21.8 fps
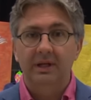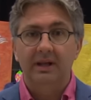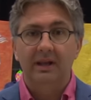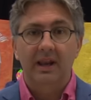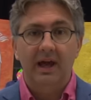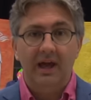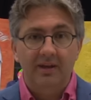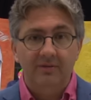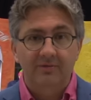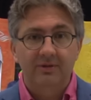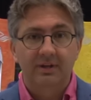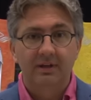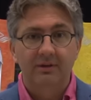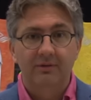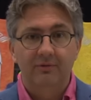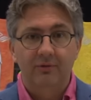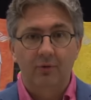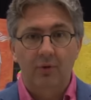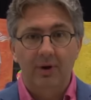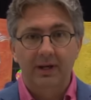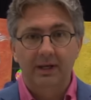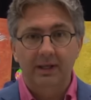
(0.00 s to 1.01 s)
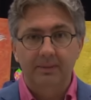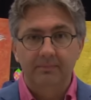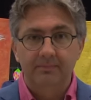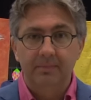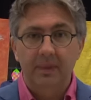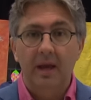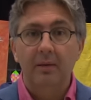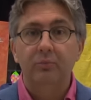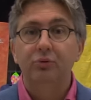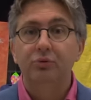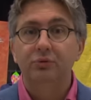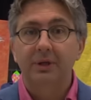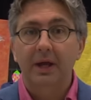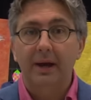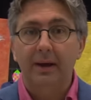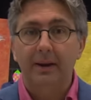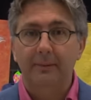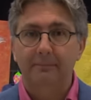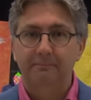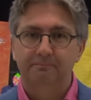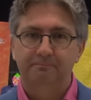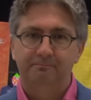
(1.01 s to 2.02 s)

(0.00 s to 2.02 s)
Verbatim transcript: live qu'il faut aller. À plus tard.